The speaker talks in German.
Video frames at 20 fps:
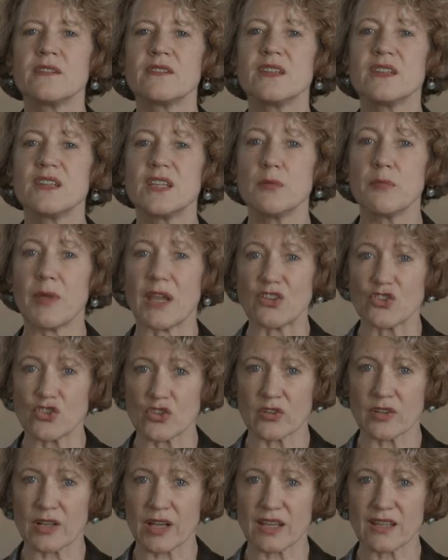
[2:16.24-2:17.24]
die die
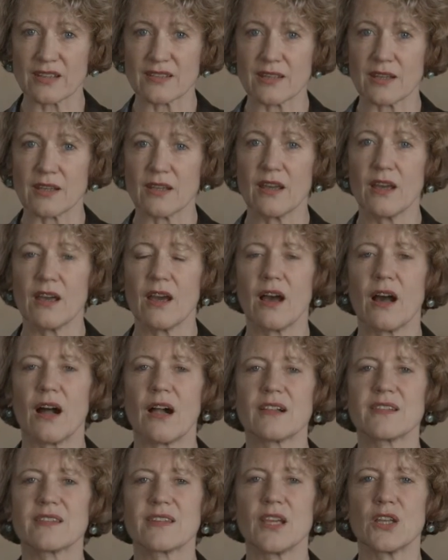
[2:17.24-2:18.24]
Menschenrechte
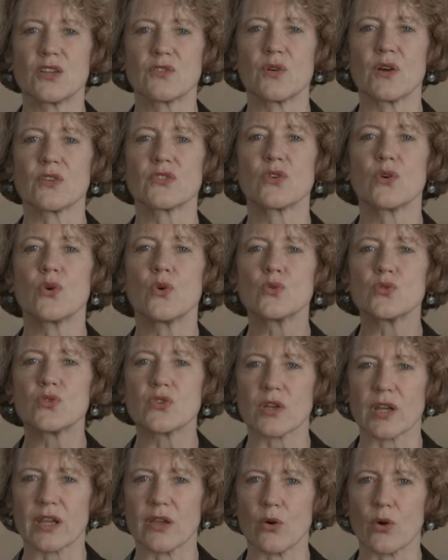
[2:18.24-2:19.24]
als etwas
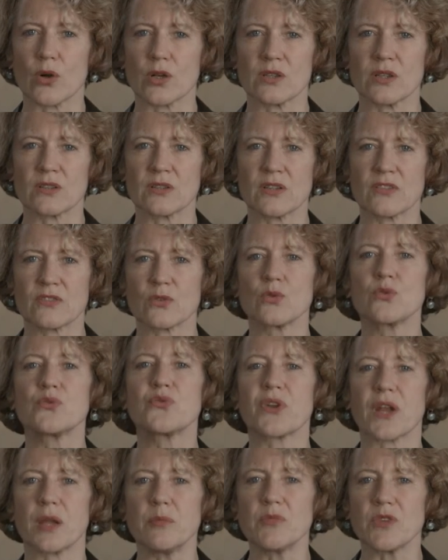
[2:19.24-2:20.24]
Untergeordnetes und
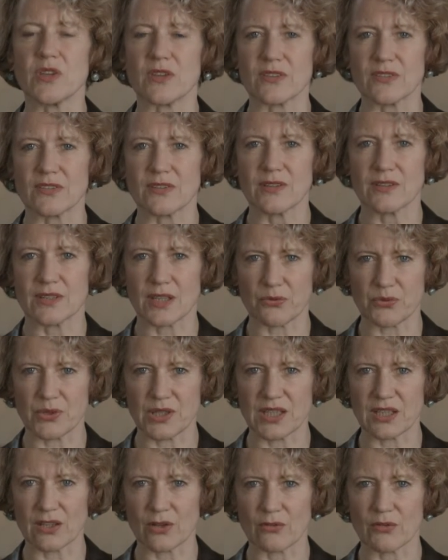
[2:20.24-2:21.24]
Fremdes
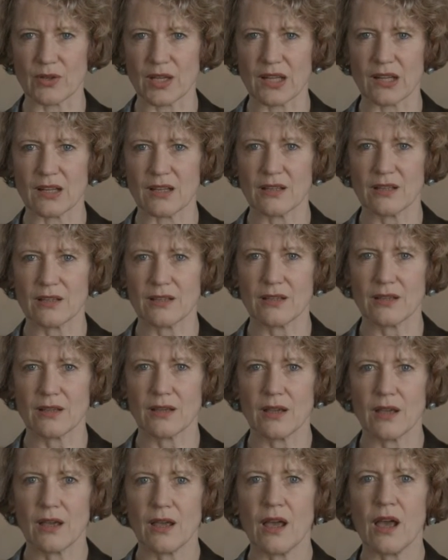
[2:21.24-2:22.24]
definieren will
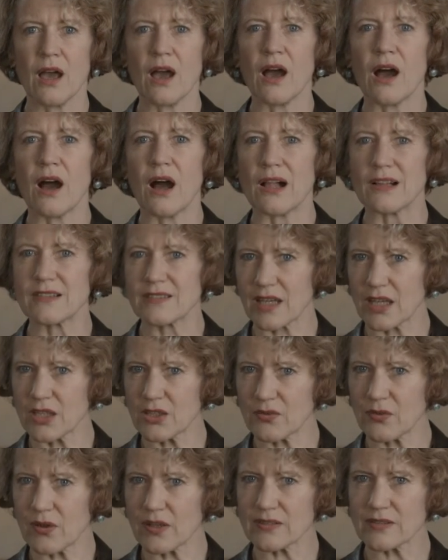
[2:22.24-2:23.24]
als
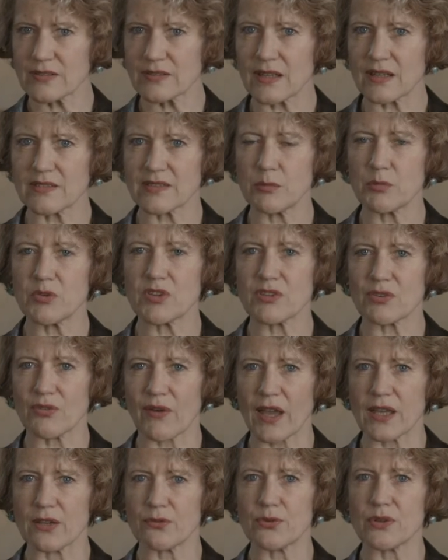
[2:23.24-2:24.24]
etwas, das im
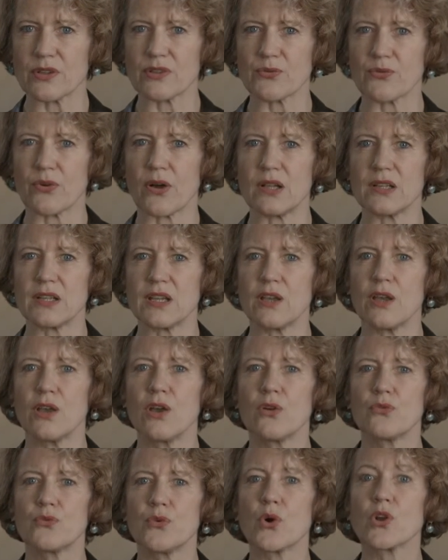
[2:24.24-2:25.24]
Zweifelsfalle
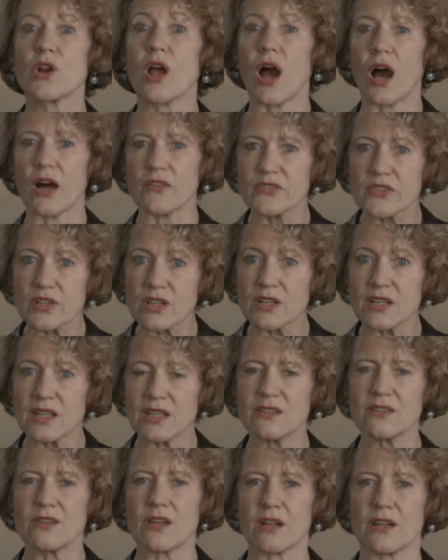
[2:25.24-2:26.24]
vor anderen
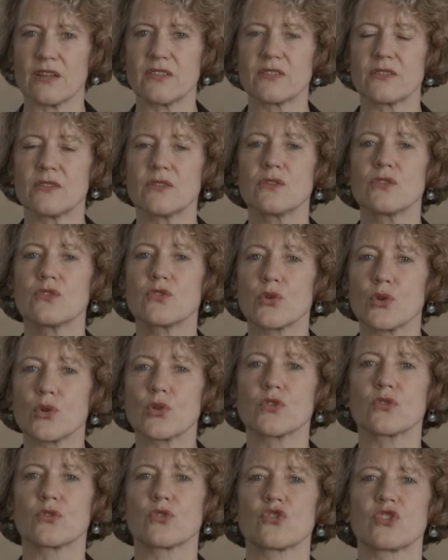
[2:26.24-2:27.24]
Interessen
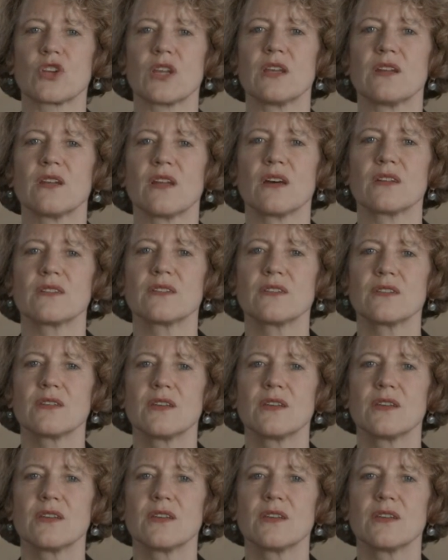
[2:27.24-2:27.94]
zurückzustehen hat.